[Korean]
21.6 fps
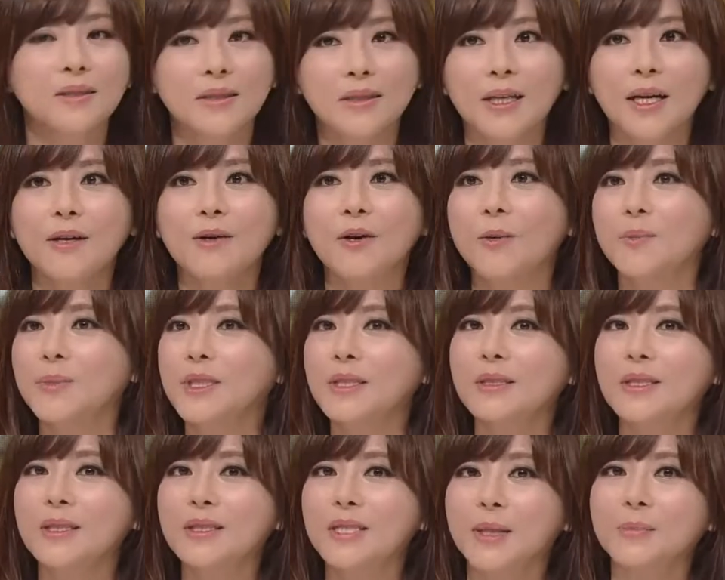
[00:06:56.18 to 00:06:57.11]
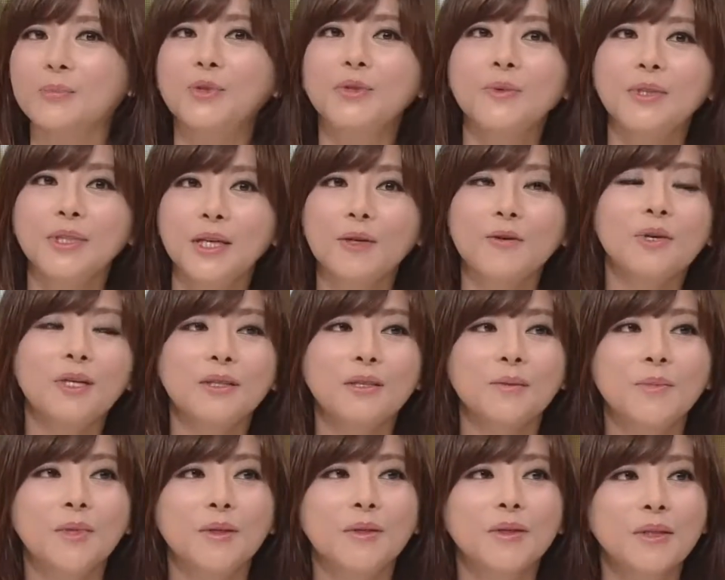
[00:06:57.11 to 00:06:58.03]
의사, 검증된 제품을
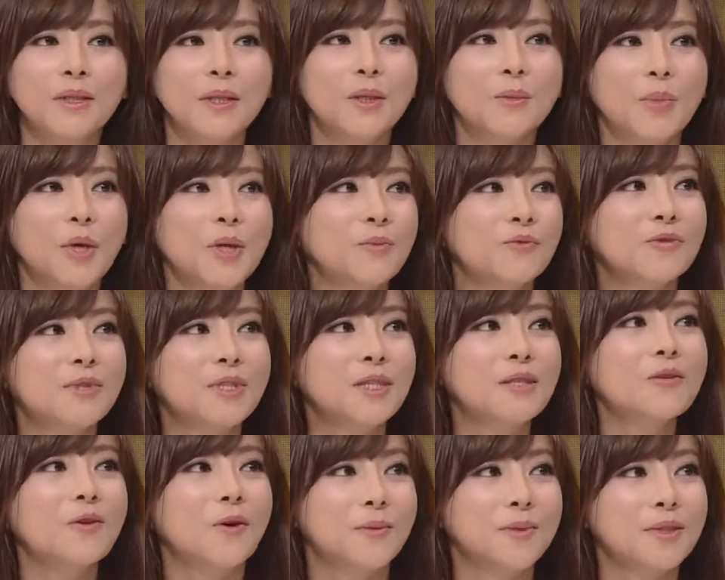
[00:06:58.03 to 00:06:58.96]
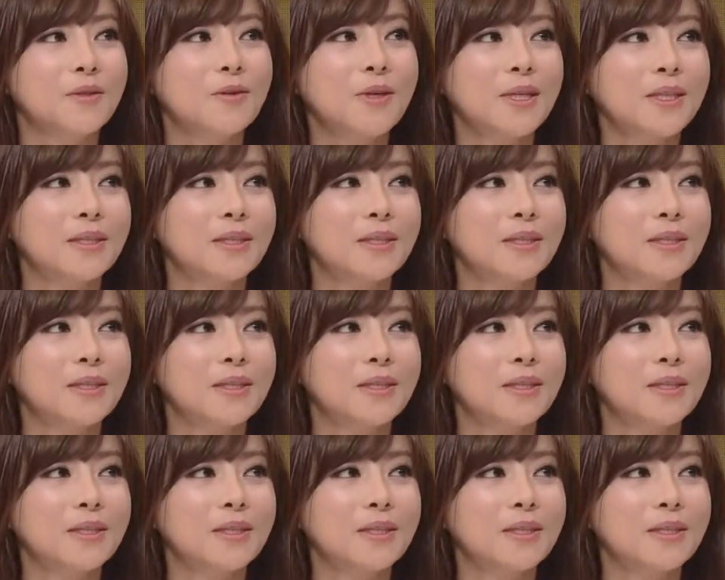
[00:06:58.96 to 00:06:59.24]
사용하시면 별 문제는 없을 것